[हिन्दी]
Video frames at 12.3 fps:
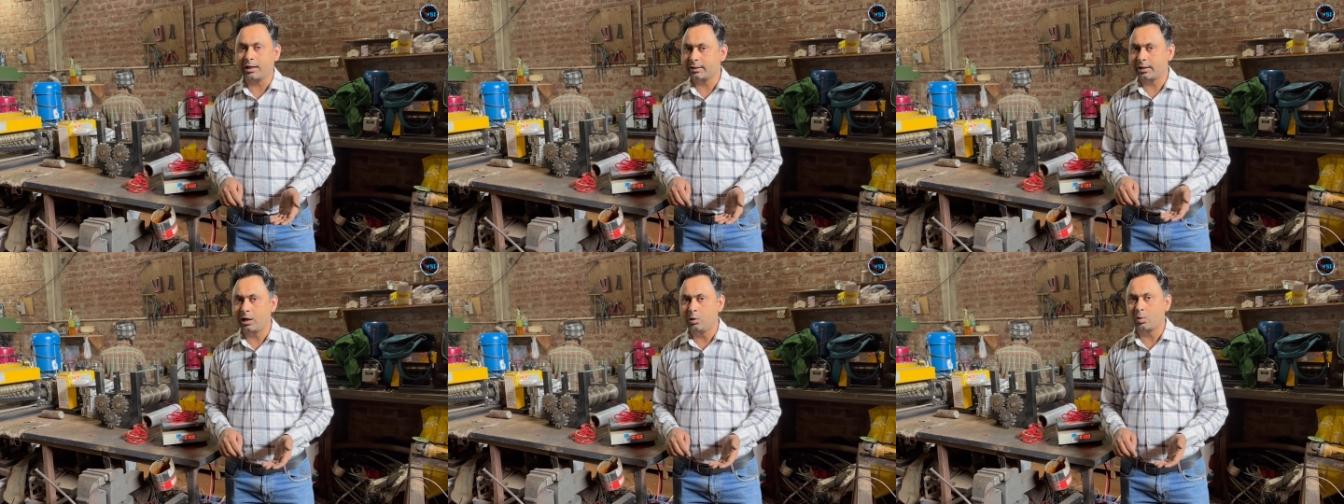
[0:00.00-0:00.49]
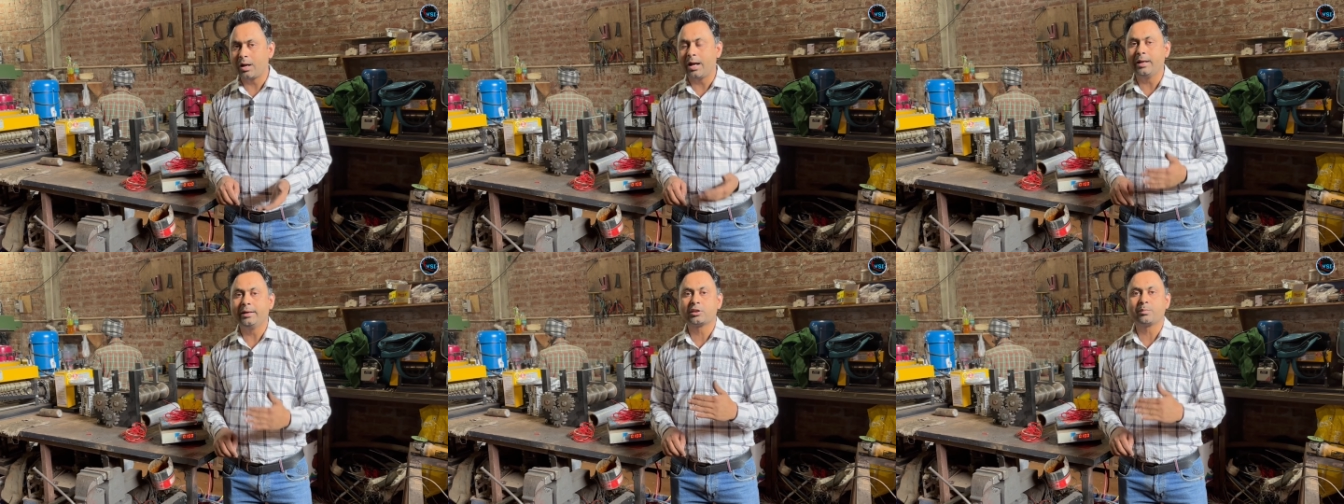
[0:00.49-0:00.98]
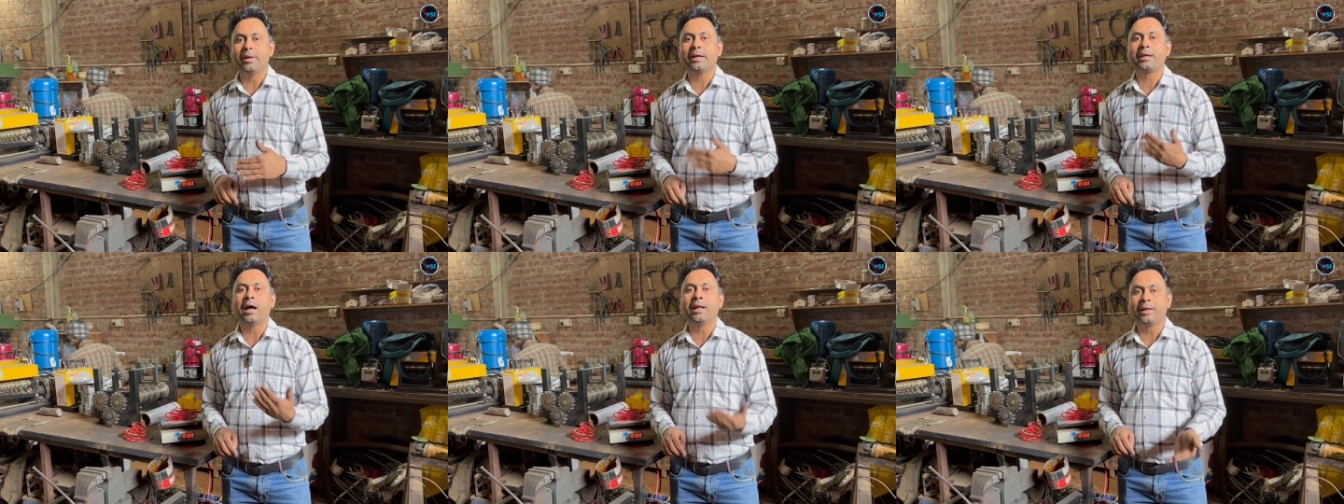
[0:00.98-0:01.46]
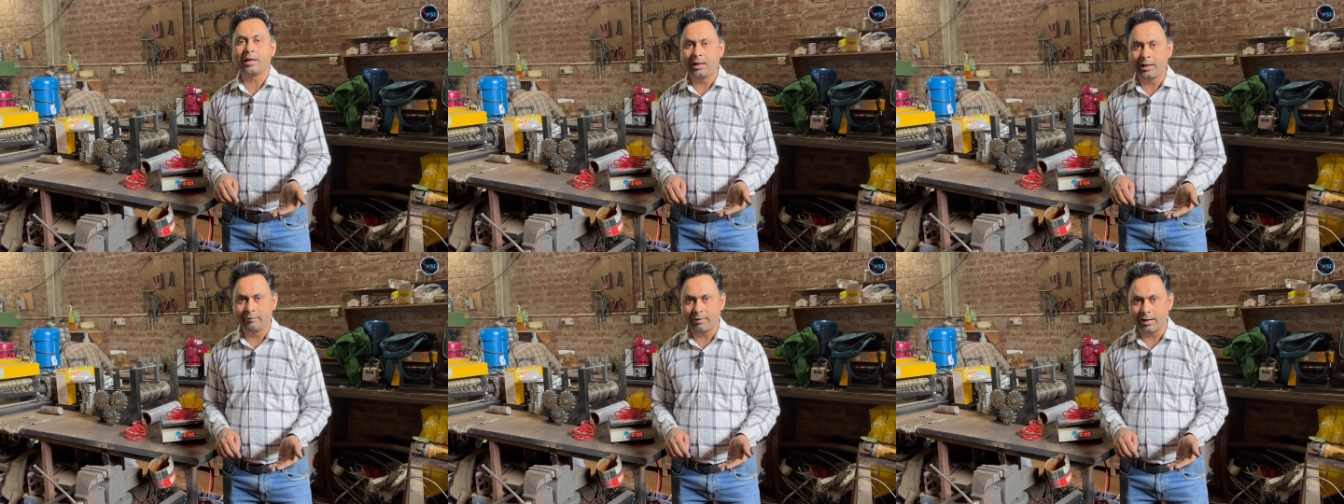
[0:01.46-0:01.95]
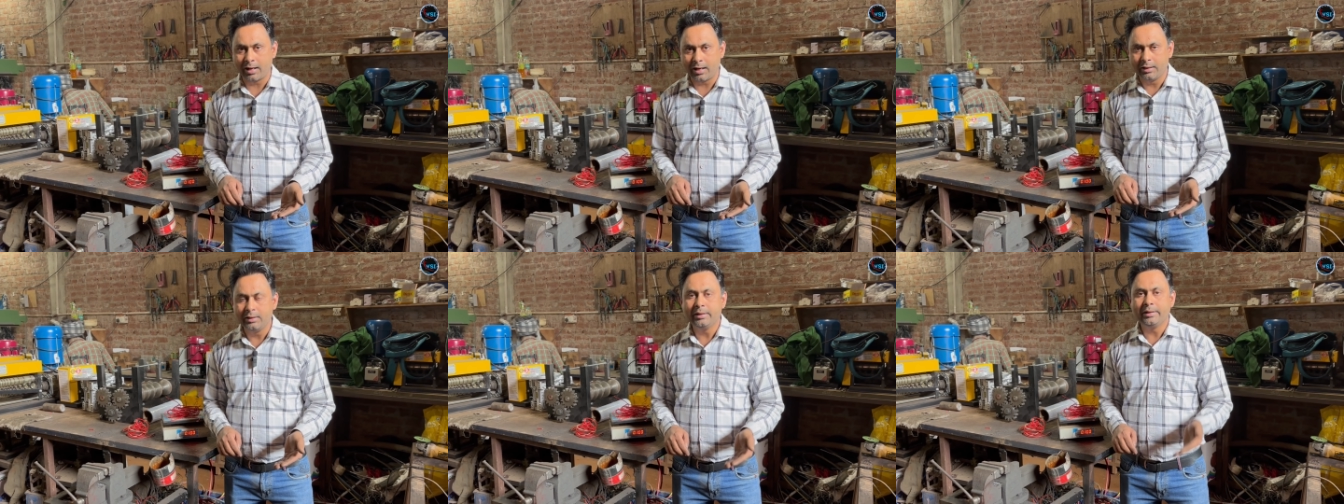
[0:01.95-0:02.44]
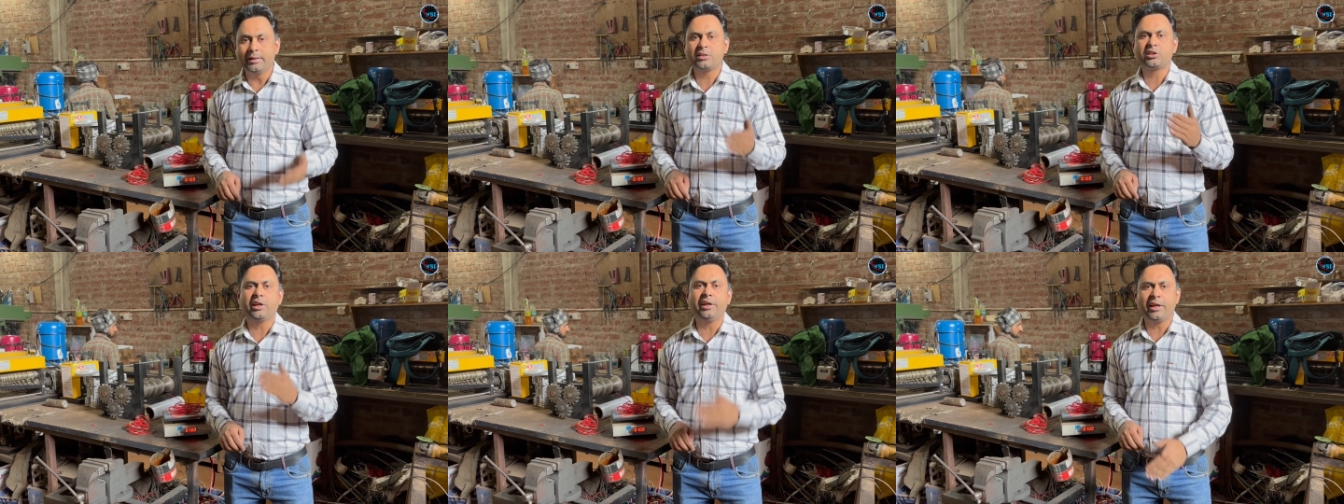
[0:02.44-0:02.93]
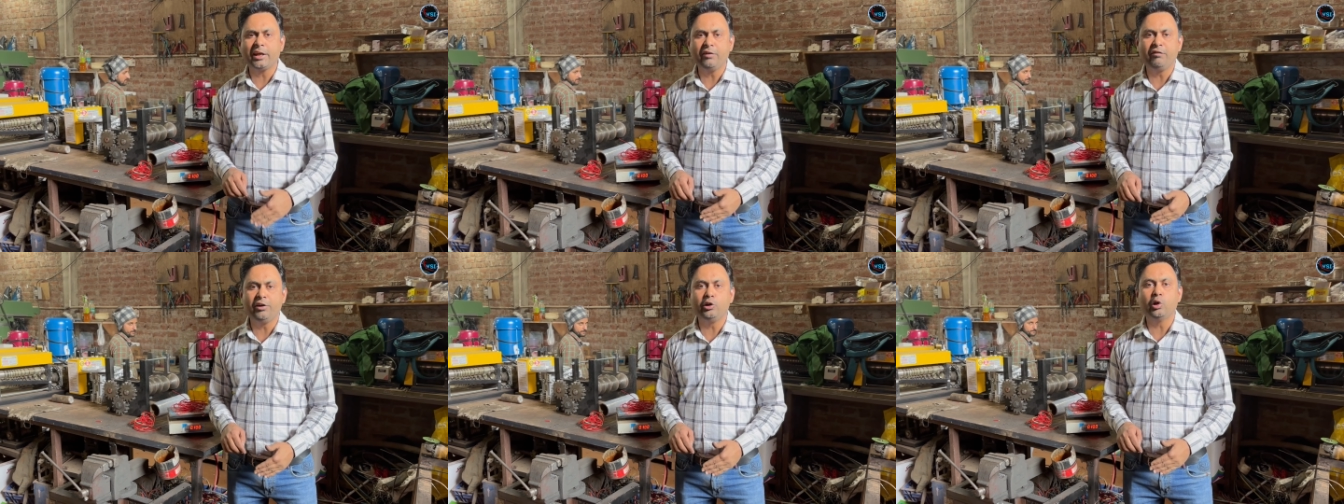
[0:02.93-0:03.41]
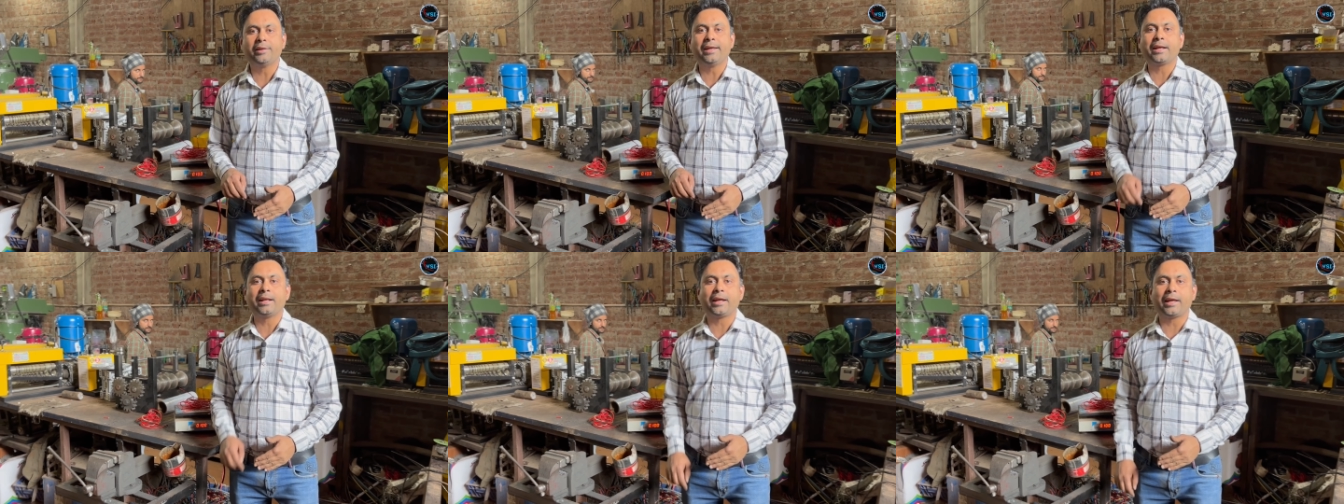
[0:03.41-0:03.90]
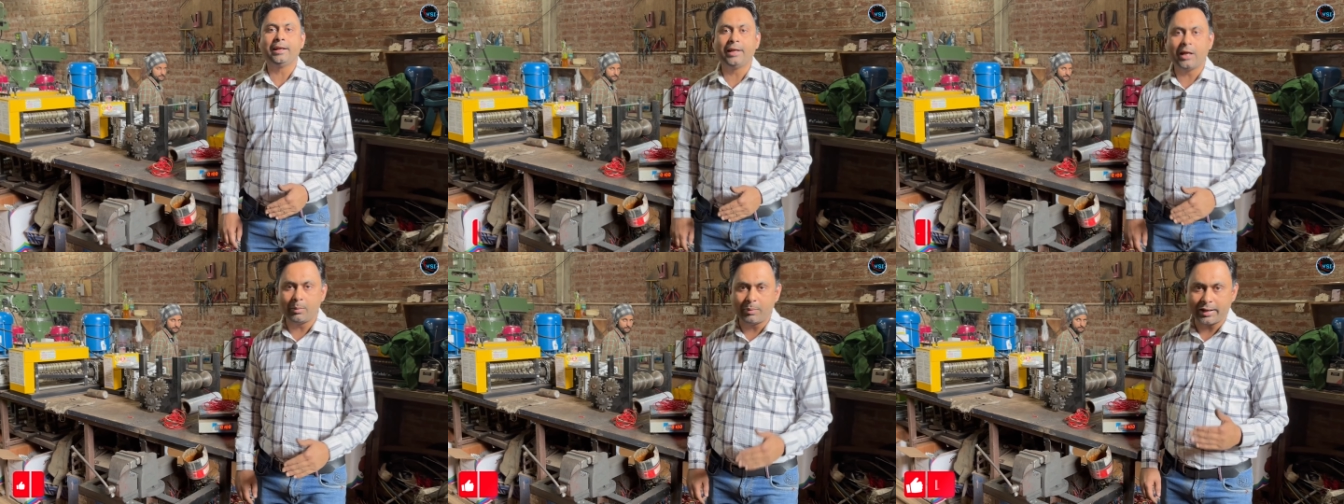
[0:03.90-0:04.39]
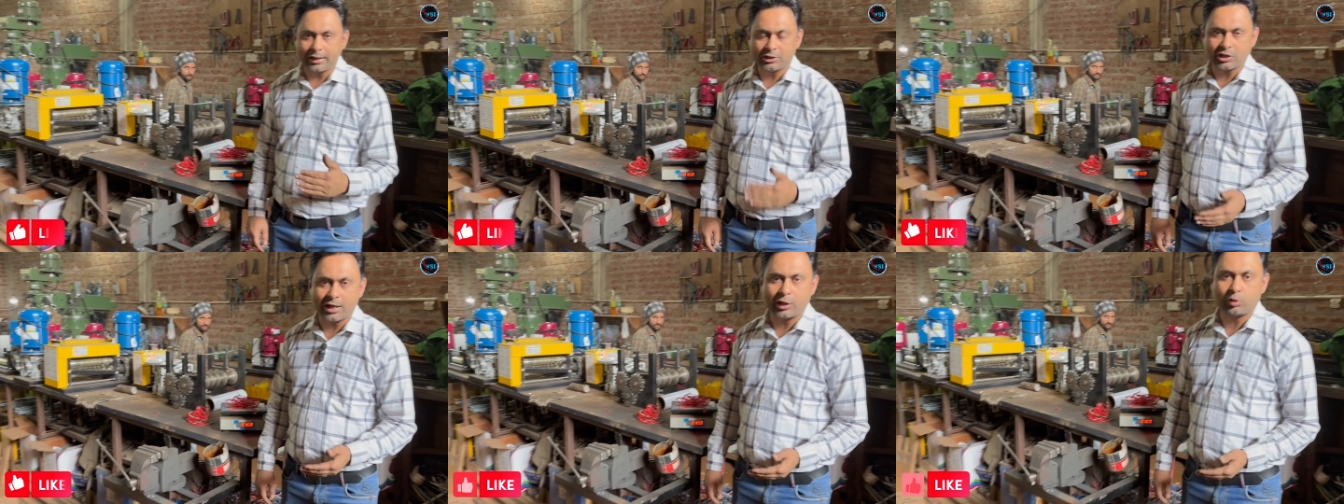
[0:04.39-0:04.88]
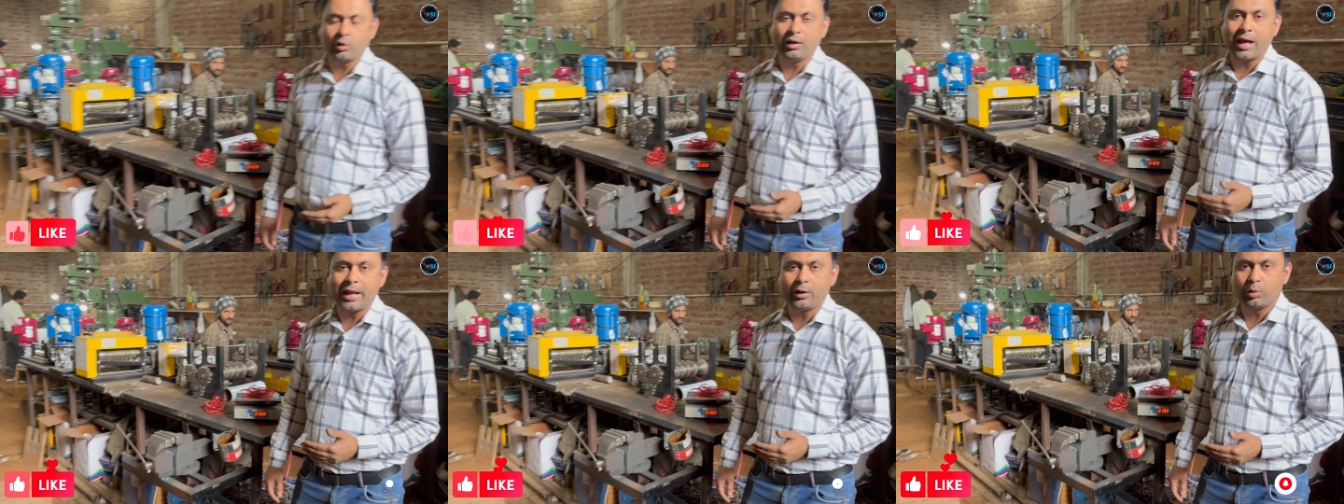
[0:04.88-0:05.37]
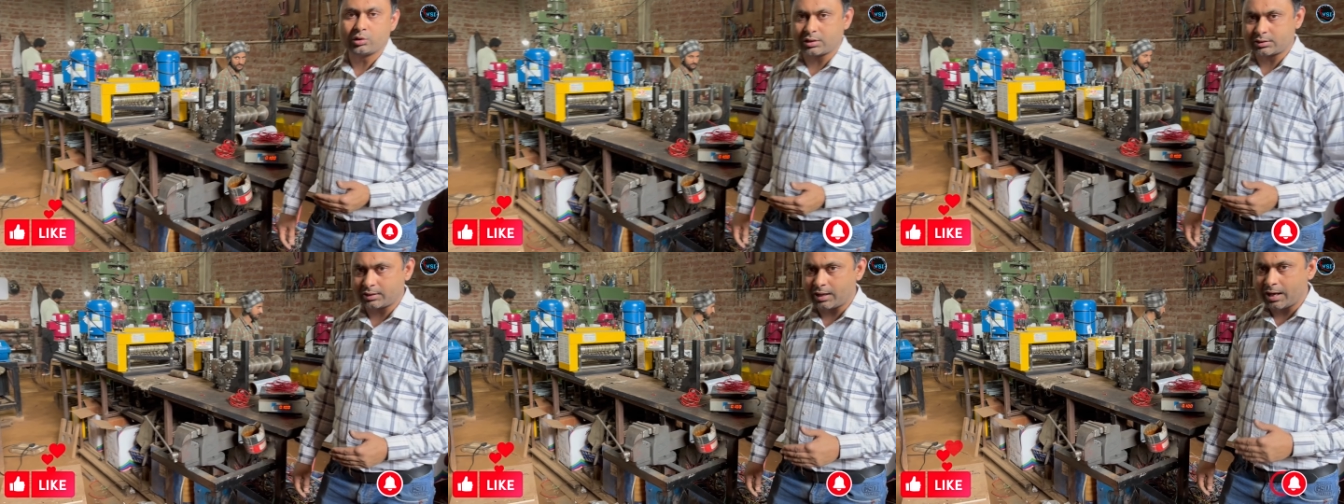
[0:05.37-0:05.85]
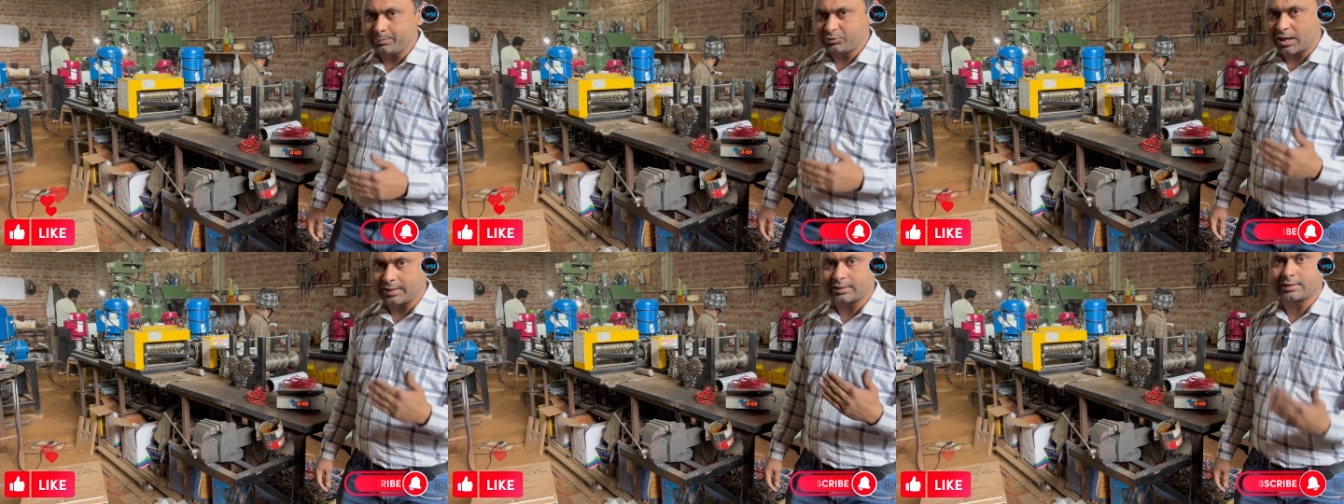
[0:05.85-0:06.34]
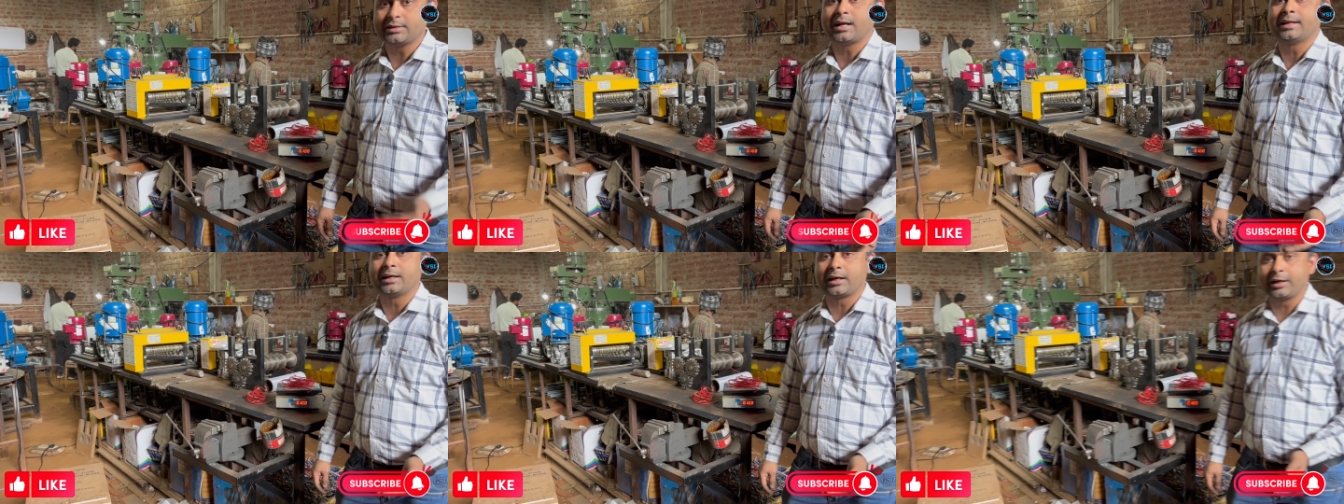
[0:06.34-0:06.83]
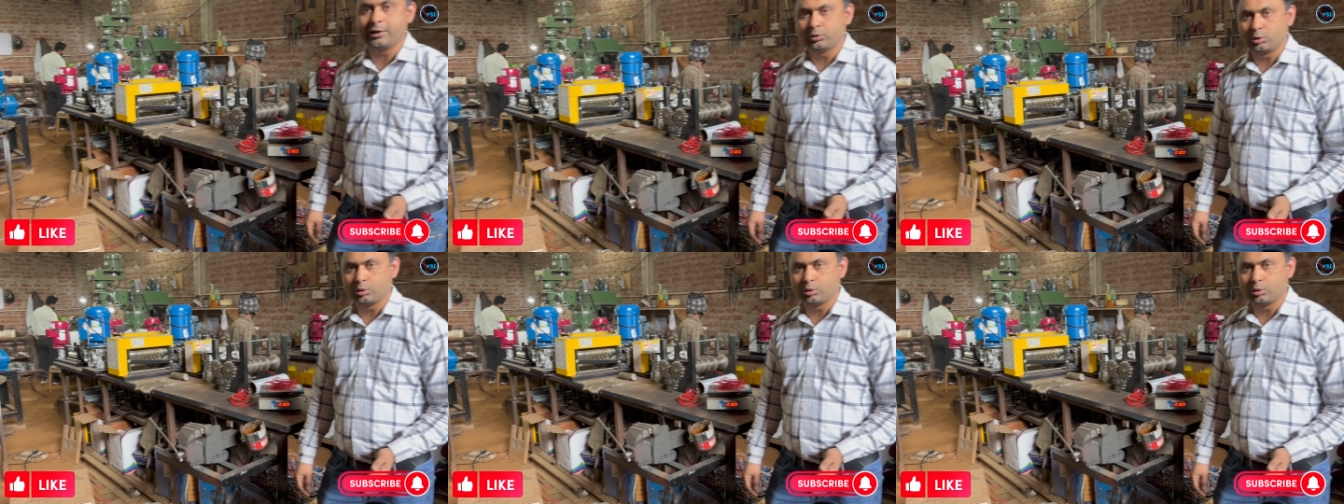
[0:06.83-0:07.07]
कर दिखाऊंगा इसमें क्या निकलने वाला है इस तरीके की वीडियो देखने के लिए हमारे चैनल को लाइक और सब्सक्राइब ज़्यादा से ज़्यादा करें